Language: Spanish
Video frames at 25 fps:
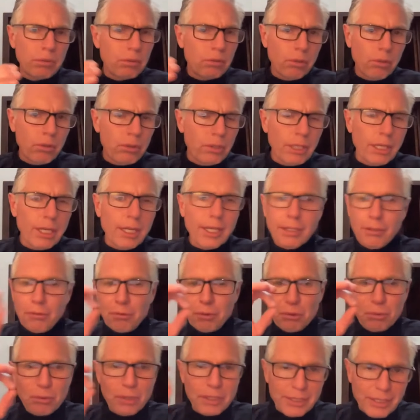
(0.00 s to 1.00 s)
no, tiene,
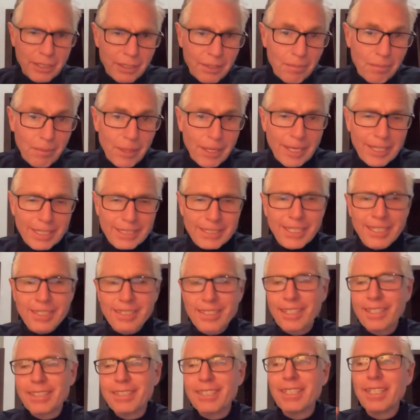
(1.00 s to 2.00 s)
no es una semana
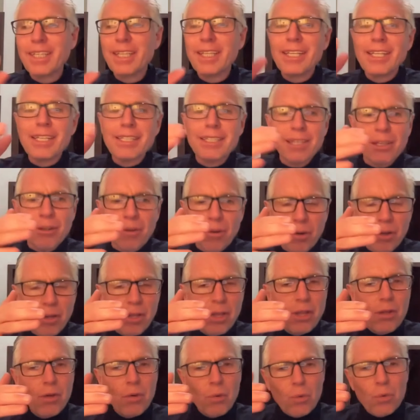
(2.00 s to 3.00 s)
exacta de siete días, sino
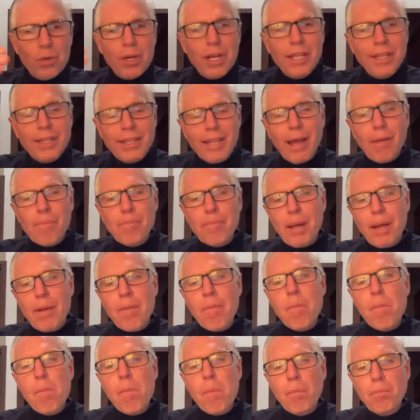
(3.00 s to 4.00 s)
una
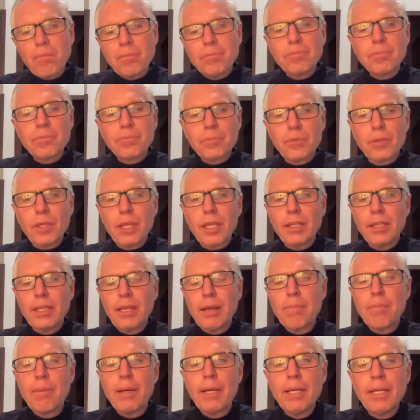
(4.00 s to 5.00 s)
etapa, una
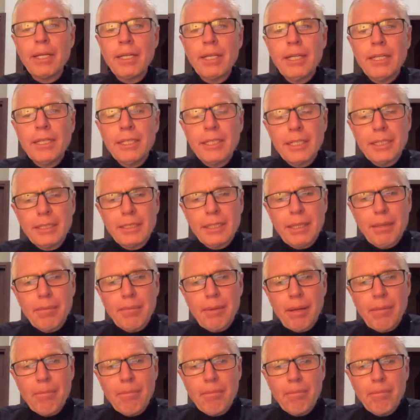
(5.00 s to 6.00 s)
etapa que se
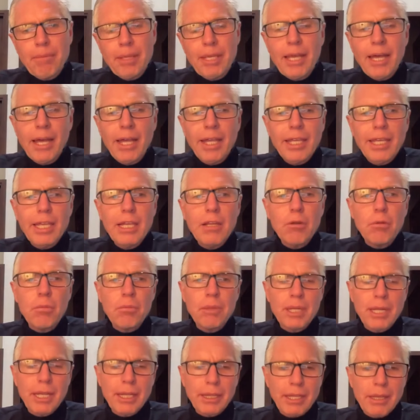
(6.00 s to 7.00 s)
llama vía
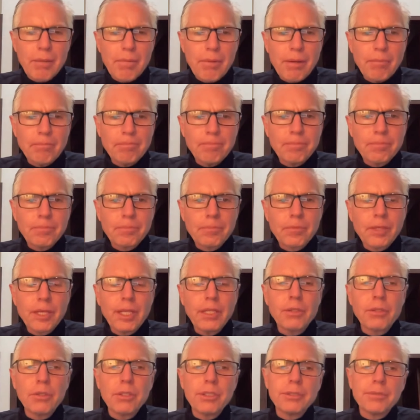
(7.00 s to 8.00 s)
iluminativa.
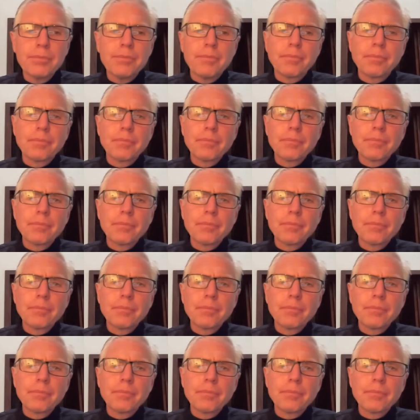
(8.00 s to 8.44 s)
Entonces,